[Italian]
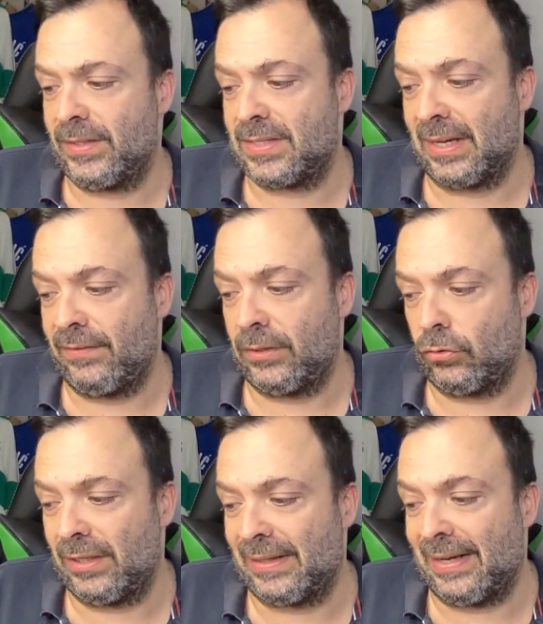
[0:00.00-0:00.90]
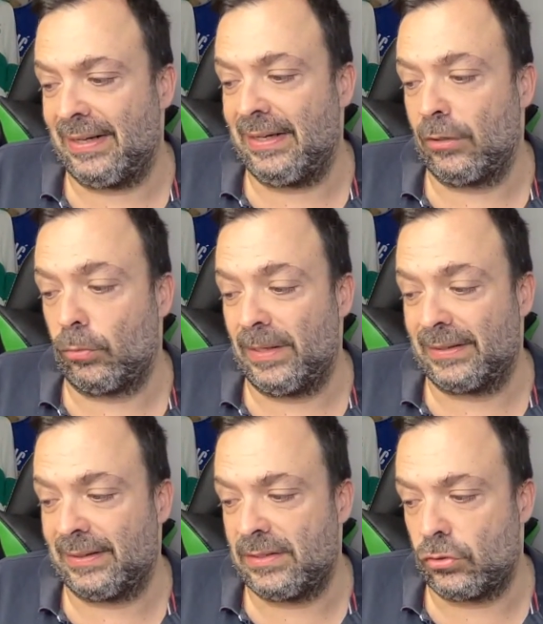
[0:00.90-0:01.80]
Sta arrivando Natale e come la
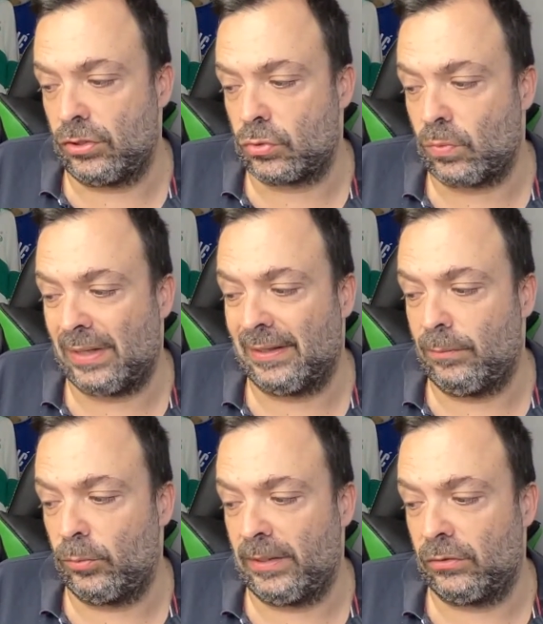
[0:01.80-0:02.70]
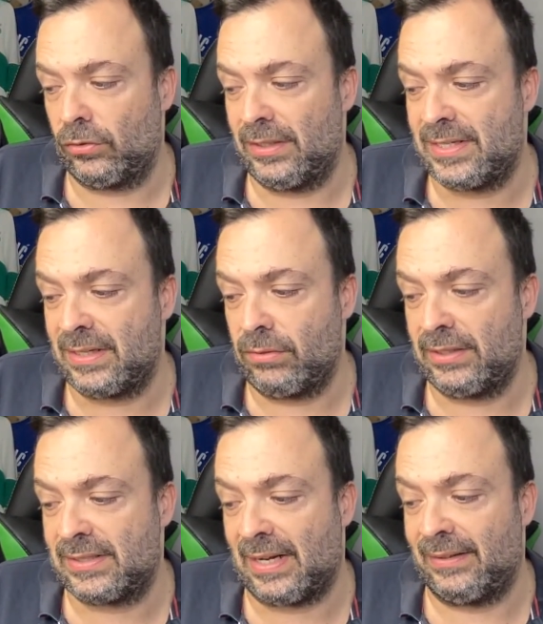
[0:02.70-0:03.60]
tradizione in squadra è il momento del
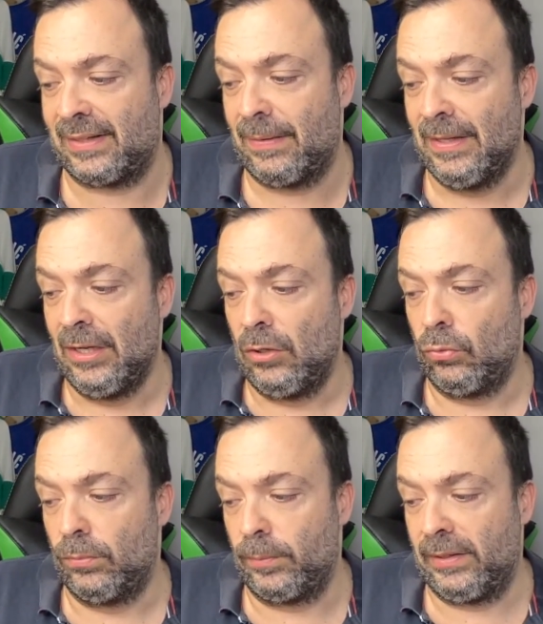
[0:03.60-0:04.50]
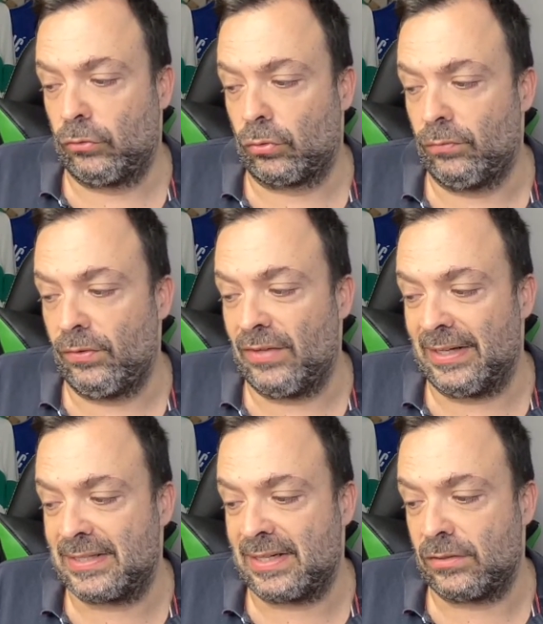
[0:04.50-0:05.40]
Secret Santa, un momento
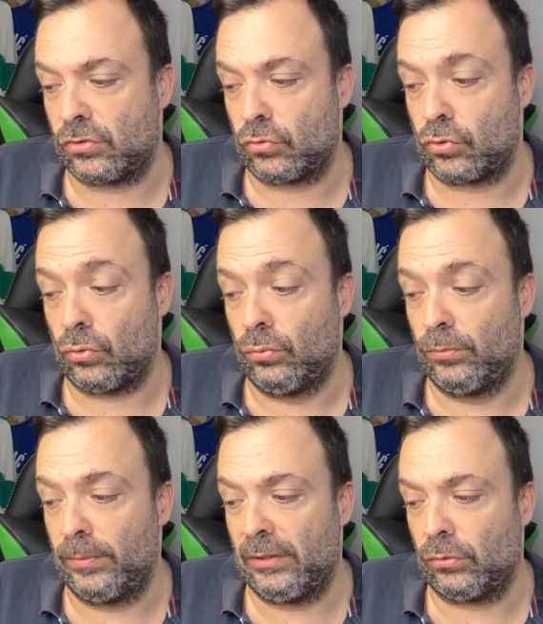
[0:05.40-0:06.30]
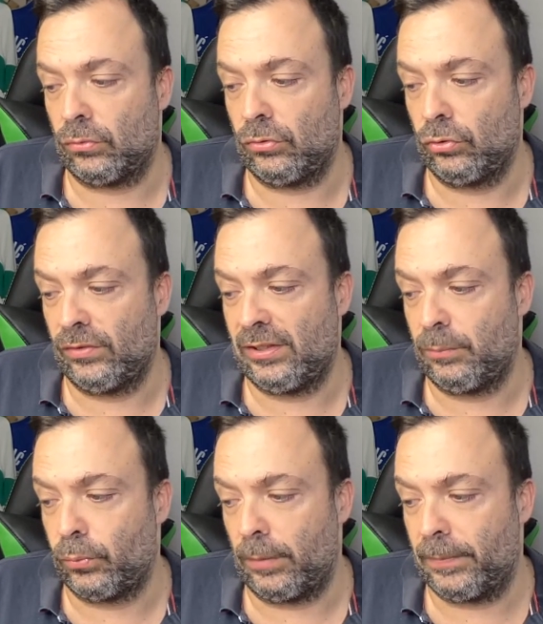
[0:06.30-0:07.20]
conviviale e scherzoso, un momento dove
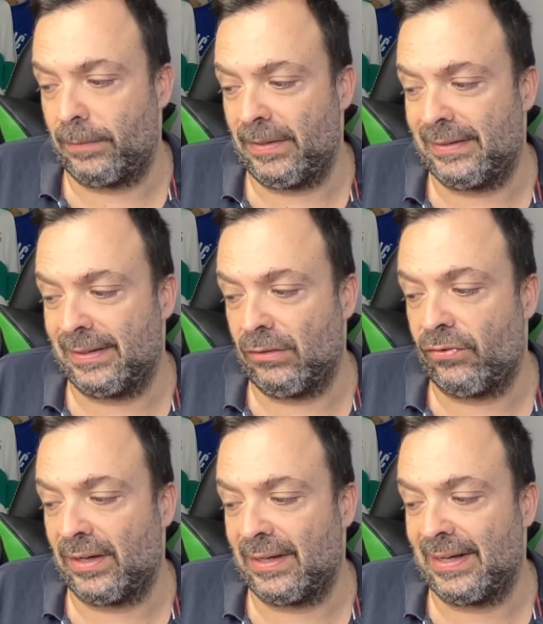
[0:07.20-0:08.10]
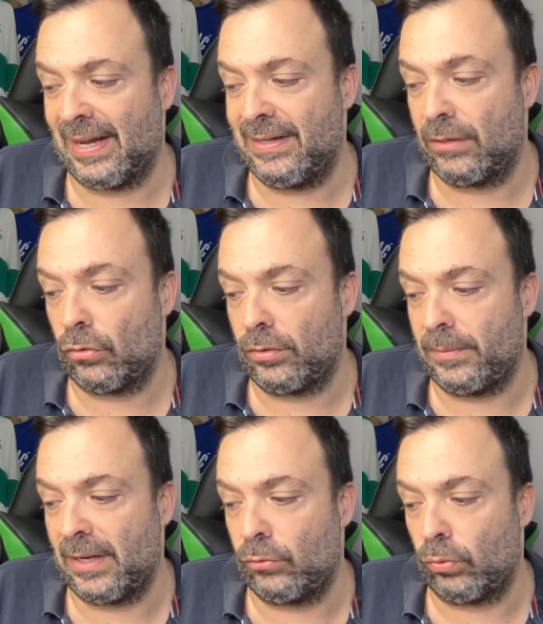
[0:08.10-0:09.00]
ti puoi permettere di fare regali
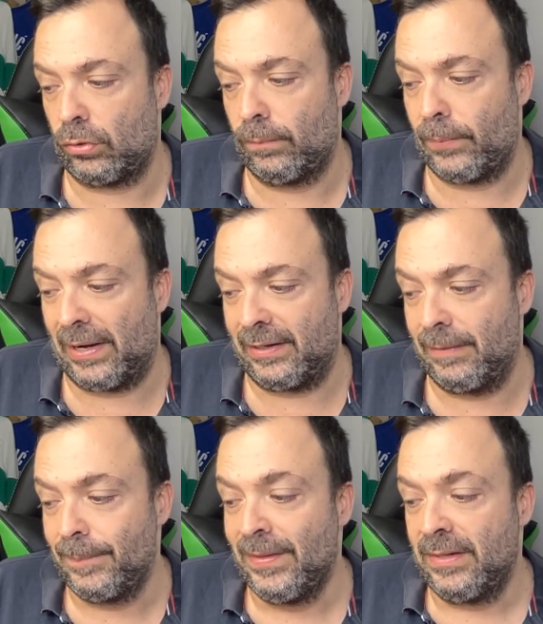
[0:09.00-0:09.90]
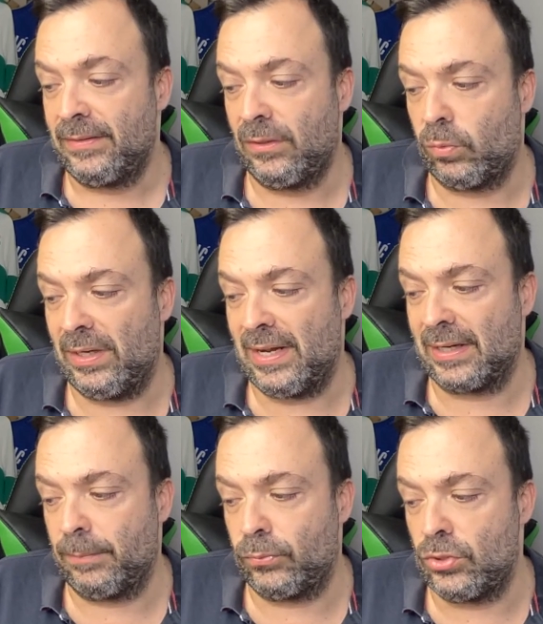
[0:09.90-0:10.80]
anonimi ai tuoi compagni, di quelli
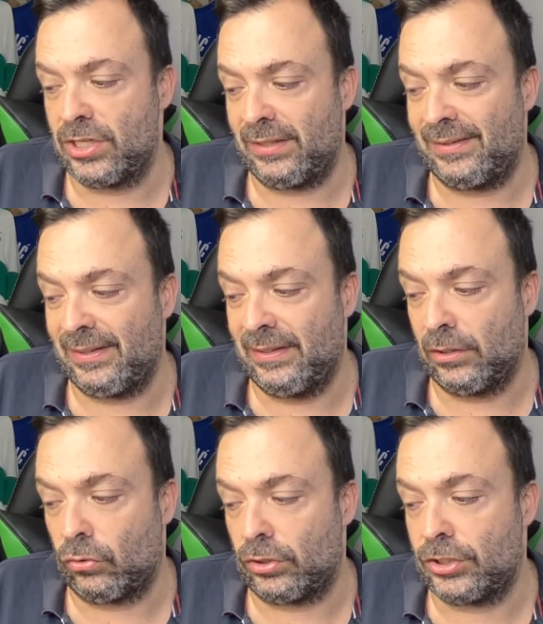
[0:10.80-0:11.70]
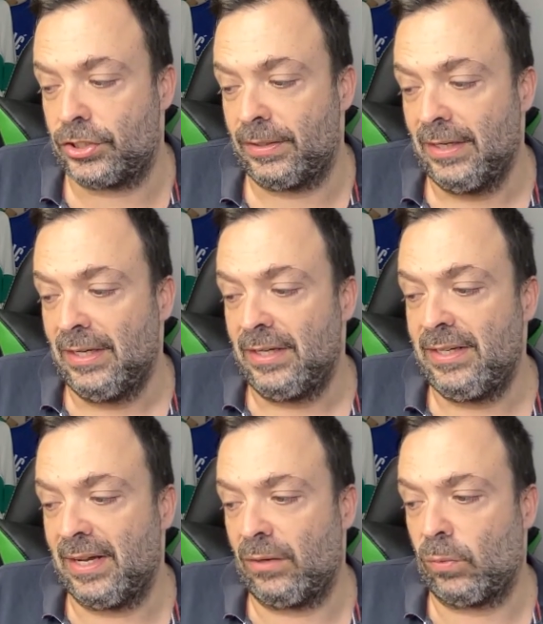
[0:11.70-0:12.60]
anche pungenti, ironici.
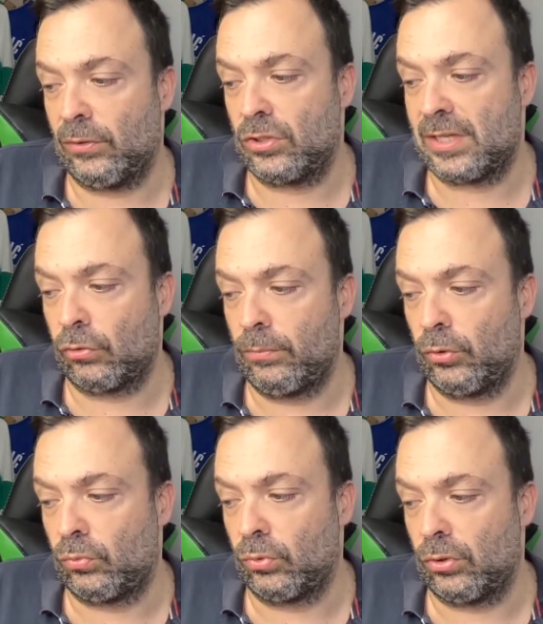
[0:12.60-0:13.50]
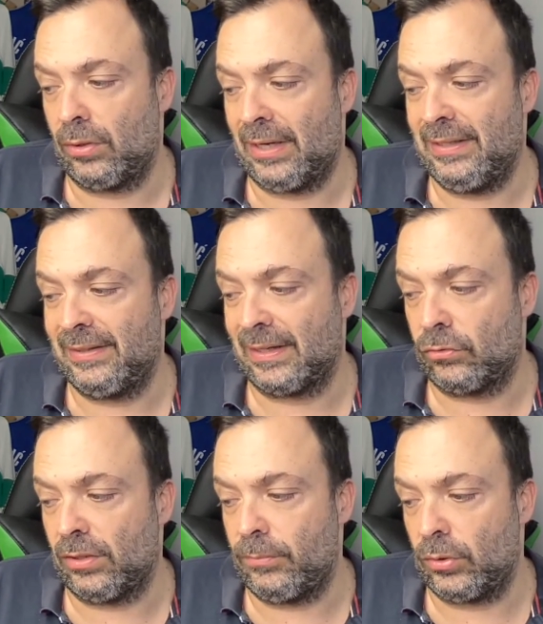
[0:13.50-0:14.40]
Ieri, quando è stato il mio turno,
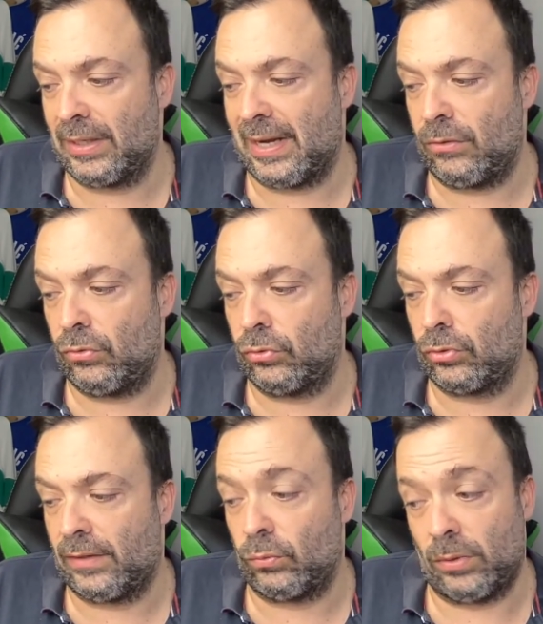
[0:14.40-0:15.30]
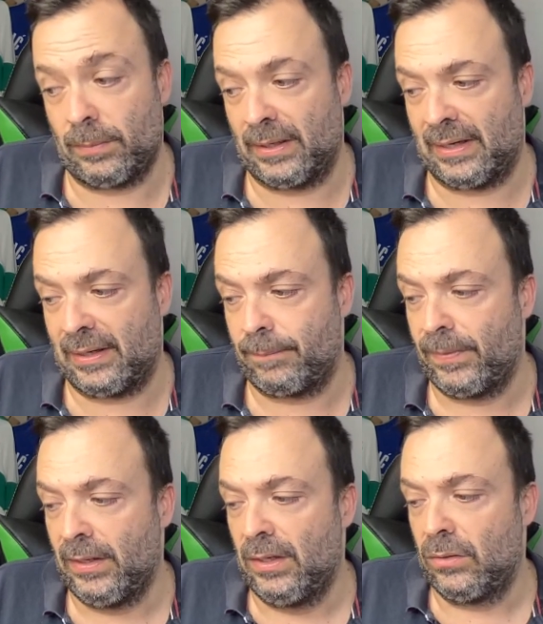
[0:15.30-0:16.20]
all'interno del mio regalo ho trovato una banana
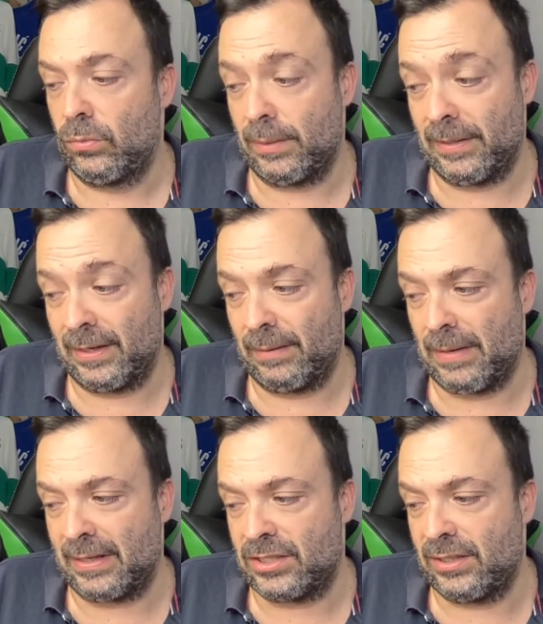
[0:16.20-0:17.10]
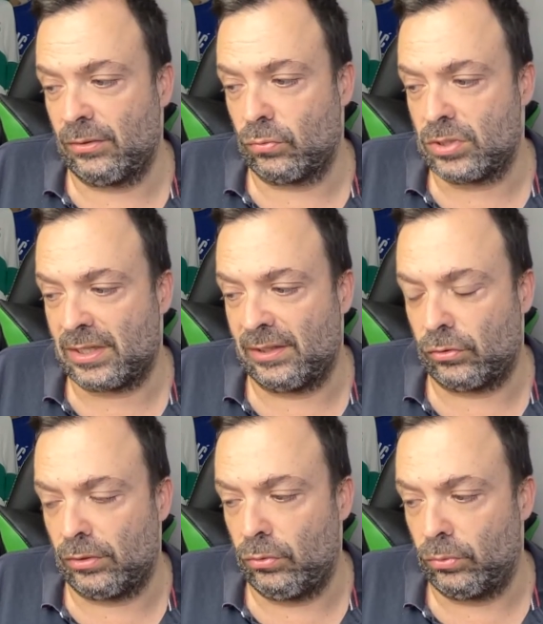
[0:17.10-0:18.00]
una banana marcia dentro un
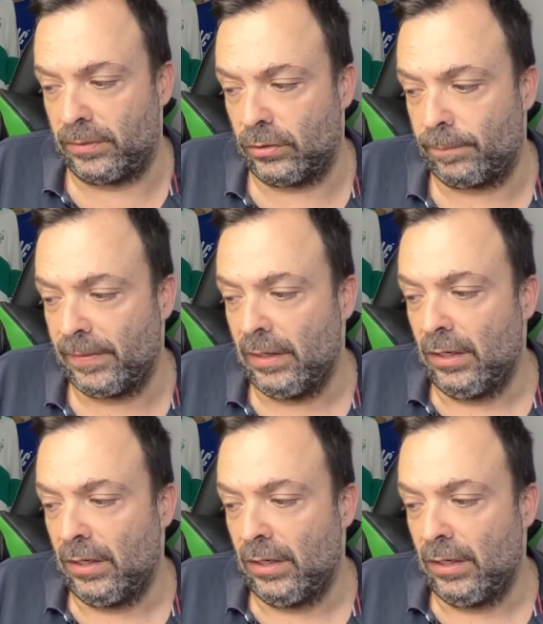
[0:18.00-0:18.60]
sacchetto dell'umido.